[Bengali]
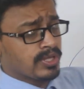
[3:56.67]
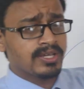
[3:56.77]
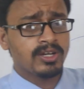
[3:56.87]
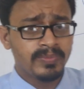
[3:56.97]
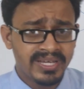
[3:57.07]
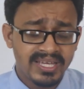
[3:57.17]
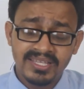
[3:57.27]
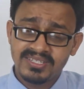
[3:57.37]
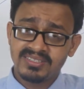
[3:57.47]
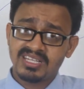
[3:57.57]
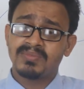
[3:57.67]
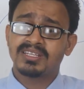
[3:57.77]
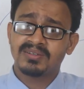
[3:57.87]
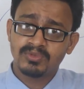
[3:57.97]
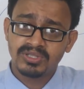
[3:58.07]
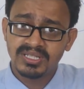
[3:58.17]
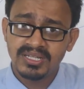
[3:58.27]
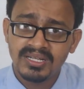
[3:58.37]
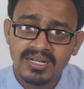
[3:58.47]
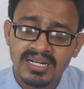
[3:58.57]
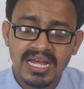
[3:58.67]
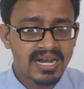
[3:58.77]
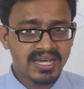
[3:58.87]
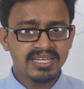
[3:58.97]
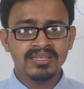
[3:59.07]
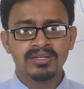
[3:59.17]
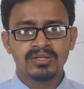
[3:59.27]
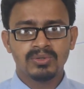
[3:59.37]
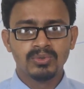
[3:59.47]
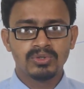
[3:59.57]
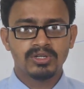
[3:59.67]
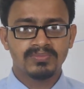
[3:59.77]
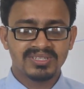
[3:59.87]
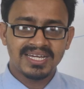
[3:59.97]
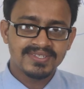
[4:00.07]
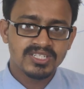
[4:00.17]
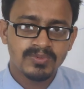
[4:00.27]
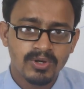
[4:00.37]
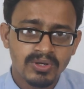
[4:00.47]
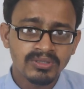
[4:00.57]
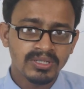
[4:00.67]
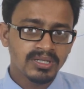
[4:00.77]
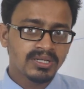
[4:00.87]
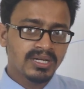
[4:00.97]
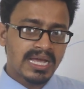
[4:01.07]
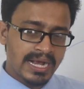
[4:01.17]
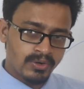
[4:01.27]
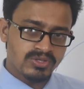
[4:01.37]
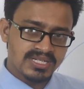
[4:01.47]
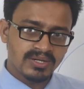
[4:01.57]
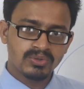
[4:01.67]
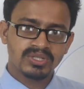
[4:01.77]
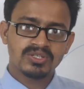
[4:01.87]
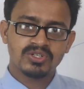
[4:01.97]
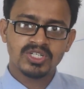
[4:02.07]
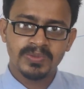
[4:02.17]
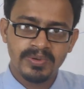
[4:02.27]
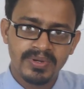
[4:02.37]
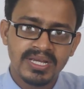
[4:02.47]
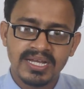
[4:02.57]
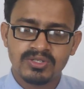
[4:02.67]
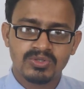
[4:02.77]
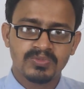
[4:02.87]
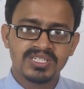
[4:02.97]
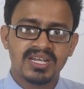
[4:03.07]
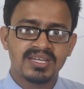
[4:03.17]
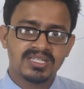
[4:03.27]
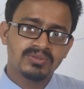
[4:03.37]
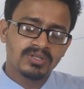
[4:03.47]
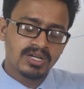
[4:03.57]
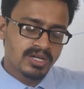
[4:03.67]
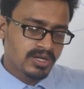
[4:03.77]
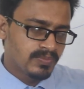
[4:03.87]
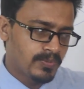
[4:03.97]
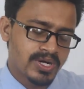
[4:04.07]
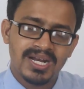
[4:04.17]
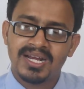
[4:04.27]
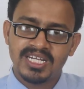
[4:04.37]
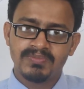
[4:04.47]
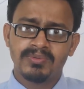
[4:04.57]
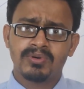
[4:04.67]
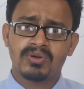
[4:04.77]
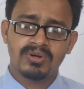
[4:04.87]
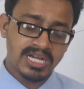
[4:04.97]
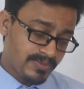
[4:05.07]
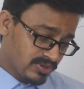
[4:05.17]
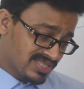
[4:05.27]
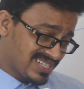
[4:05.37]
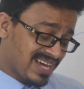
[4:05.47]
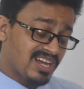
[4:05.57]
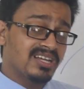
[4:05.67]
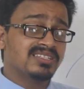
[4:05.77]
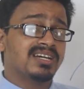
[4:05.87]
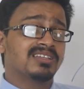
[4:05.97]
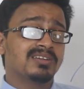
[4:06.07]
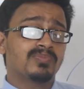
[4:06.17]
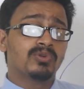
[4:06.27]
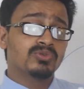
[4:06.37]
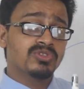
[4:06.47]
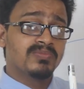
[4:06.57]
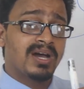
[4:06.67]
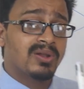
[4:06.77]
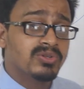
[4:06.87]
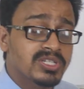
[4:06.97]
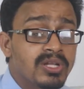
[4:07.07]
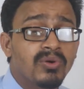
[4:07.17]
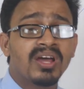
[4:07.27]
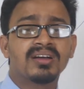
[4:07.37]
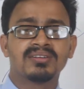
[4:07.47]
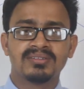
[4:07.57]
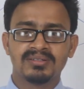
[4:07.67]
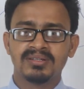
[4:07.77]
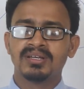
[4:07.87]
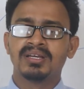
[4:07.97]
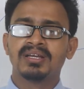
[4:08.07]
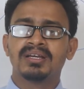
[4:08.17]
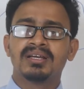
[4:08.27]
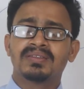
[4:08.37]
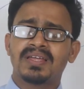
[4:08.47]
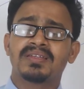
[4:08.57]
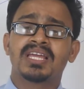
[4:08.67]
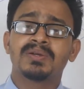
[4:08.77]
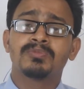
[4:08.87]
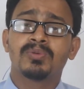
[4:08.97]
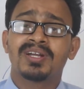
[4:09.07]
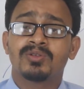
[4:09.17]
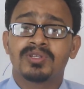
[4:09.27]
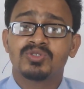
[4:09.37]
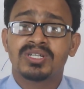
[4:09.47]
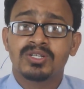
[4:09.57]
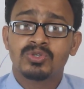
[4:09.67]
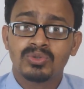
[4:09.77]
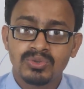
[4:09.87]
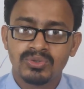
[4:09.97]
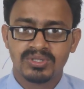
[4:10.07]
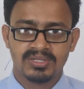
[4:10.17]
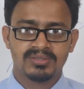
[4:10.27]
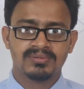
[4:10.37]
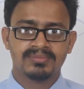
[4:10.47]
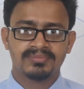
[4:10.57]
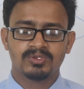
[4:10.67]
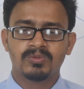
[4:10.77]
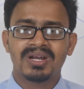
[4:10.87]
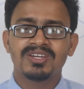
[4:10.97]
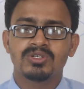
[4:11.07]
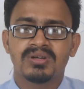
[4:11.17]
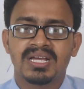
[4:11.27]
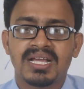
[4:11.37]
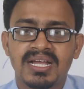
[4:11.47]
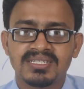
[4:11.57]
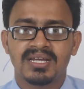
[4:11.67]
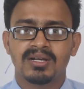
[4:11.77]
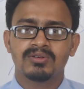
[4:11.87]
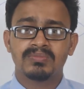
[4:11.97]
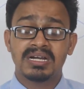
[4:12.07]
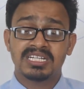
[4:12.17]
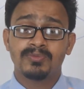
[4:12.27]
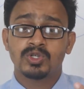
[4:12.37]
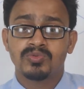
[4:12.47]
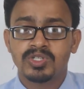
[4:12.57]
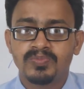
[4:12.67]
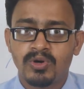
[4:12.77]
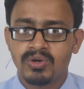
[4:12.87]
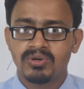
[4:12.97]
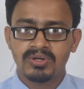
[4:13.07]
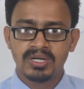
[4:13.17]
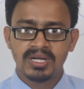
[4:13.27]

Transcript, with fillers: পরীক্ষা হবে এই চিন্তা মাথার মধ্যে না নাই উত্তম তার চেয়ে বরং এখন যা করতেছ সেভাবেই কাজ তুমি চালা যাও পড়ালেখা ঠিকভাবে করো এবং যারা যাদের প্রস্তুতি ভালো ছিল না তাদেরকে আমি বলবো এটা তোমাদের জন্য একটা সুযোগ তোমরা এই সময়টাকে কাজে লাগাও বাসায় বসে বসে পড়ো